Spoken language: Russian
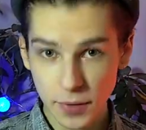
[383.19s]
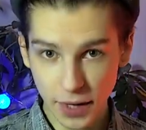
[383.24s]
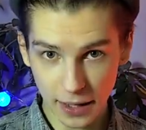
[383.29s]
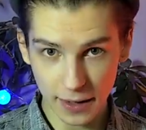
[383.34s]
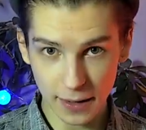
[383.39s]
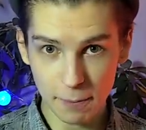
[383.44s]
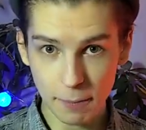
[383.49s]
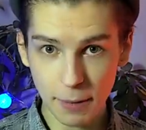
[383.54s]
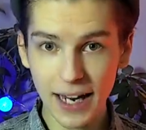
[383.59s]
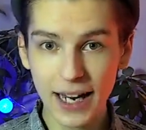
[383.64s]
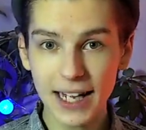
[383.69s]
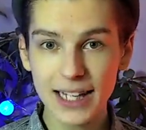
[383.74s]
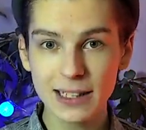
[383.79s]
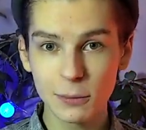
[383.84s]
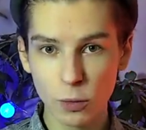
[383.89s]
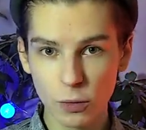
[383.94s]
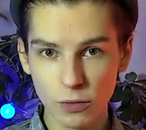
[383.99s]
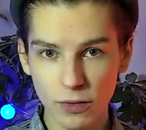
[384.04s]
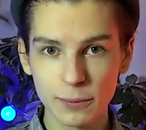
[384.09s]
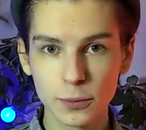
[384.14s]
А,
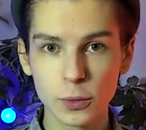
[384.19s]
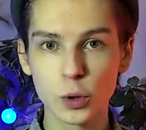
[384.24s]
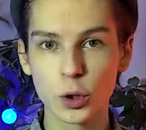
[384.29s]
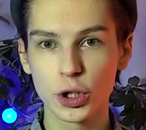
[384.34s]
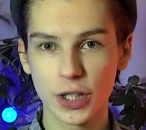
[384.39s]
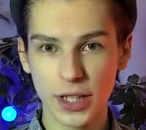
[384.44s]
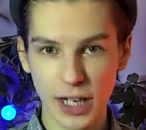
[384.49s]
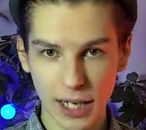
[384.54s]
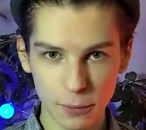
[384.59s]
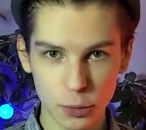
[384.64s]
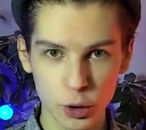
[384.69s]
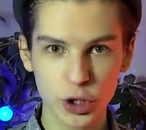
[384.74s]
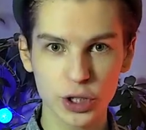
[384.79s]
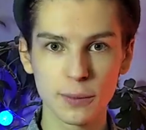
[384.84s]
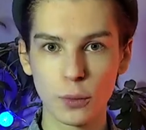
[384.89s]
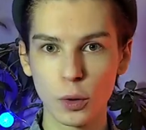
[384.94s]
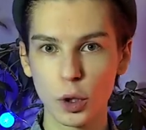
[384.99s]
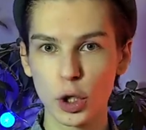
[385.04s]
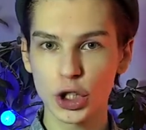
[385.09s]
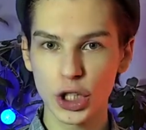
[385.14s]
поэтому вам нужно как
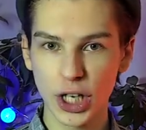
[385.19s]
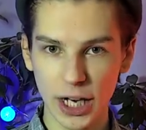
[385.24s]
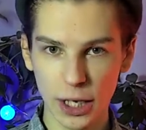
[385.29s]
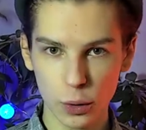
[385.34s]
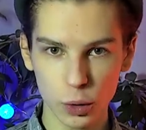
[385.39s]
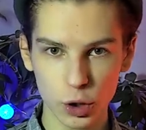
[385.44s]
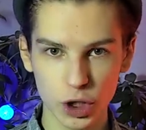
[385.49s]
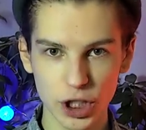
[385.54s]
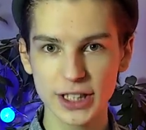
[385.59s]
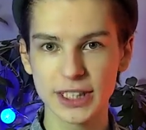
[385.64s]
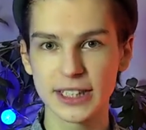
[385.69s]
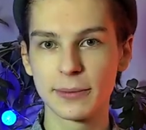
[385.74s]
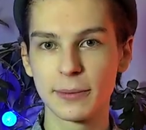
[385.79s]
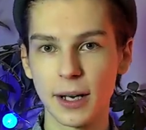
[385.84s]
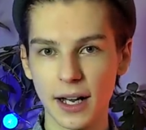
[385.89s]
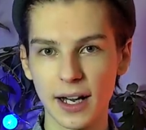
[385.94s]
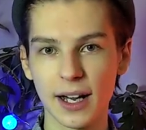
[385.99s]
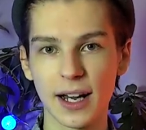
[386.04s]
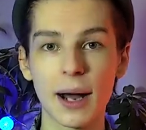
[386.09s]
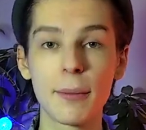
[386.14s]
можно больше окружать
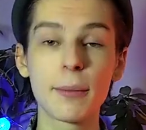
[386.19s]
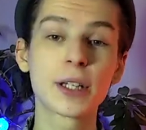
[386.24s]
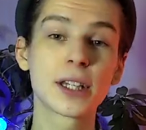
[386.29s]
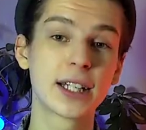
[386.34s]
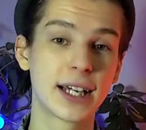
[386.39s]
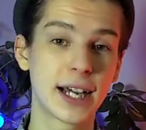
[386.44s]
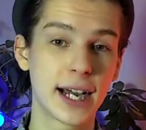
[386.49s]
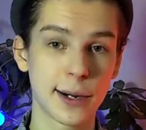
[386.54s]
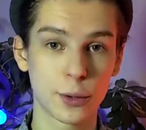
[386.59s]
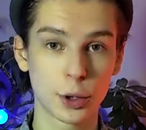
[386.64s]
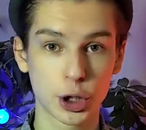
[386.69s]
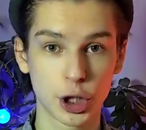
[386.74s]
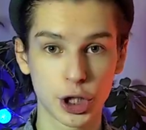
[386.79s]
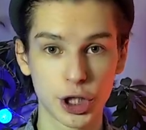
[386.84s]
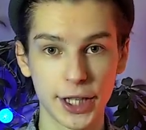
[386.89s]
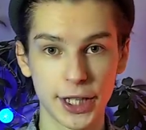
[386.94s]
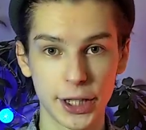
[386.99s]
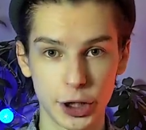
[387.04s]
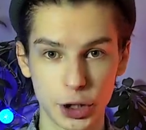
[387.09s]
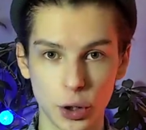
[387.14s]
себя грамотной,
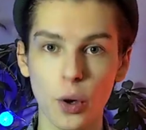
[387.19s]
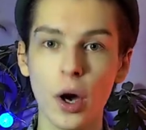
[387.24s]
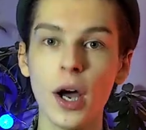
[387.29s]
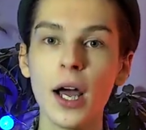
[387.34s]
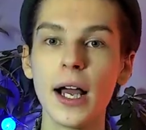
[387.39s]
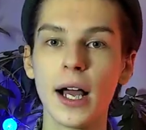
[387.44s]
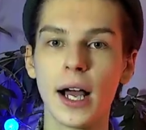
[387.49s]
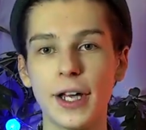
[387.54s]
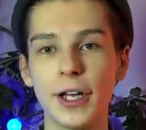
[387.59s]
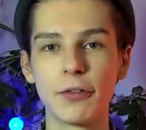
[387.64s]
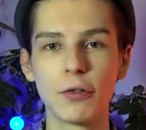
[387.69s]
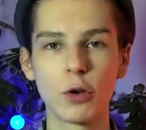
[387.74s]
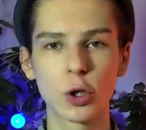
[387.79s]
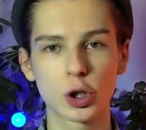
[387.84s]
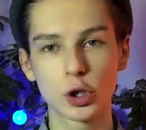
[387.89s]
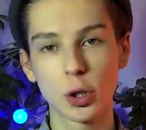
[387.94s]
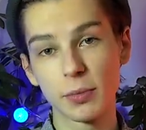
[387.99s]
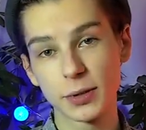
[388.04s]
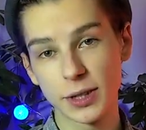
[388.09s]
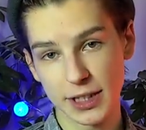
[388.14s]
хорошей речью. И
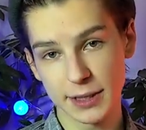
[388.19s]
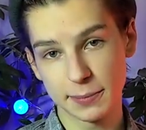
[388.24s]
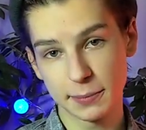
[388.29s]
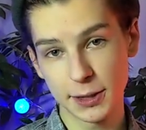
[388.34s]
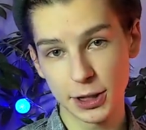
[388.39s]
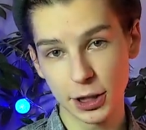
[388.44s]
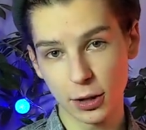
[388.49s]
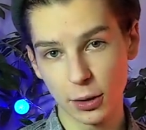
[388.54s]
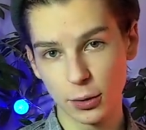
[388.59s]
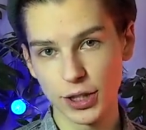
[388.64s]
вот, собственно, список